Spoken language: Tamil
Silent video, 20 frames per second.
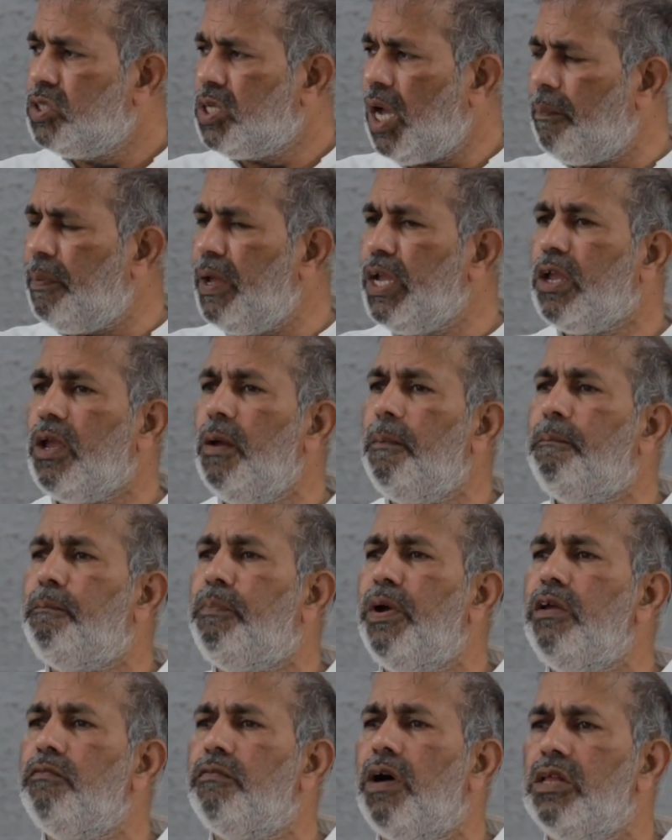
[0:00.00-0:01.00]
சபைக்கு
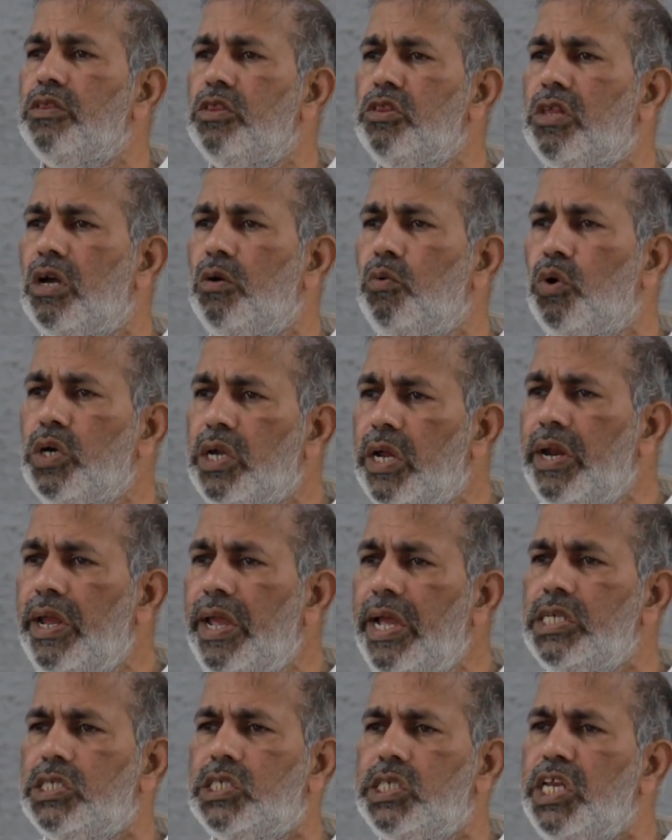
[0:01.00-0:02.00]
போய் வந்த
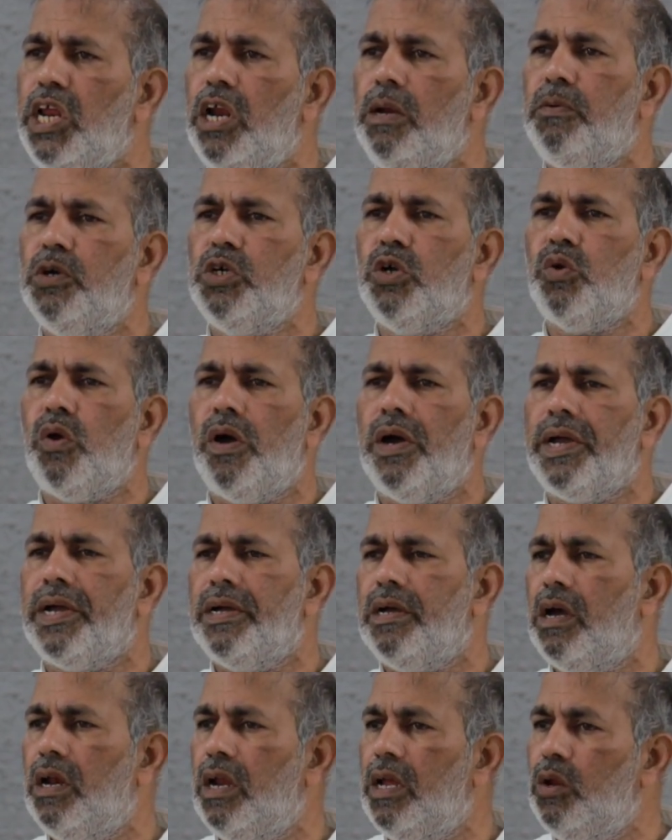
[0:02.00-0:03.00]
உடனே சீரியல்
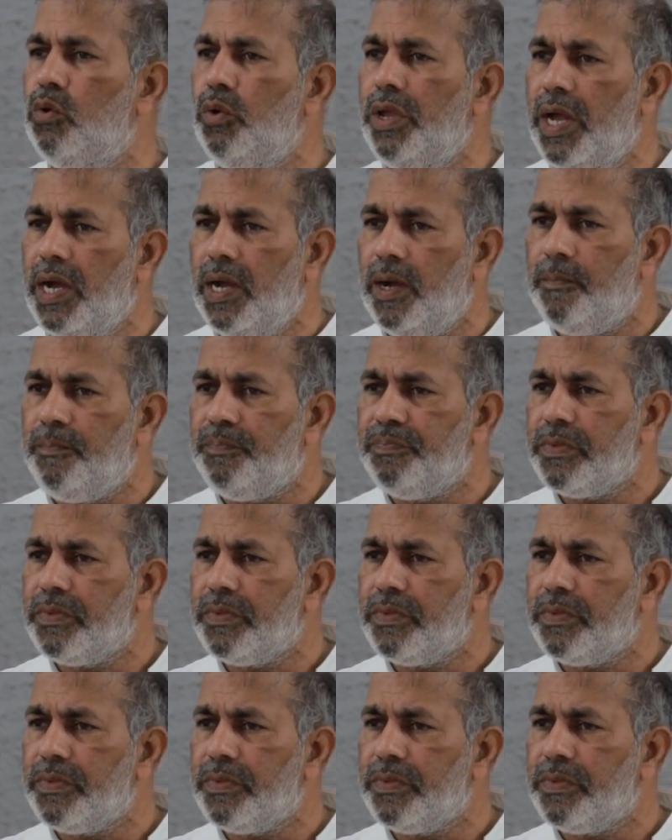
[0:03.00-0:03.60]
போட்டுருவாங்க எழுவியா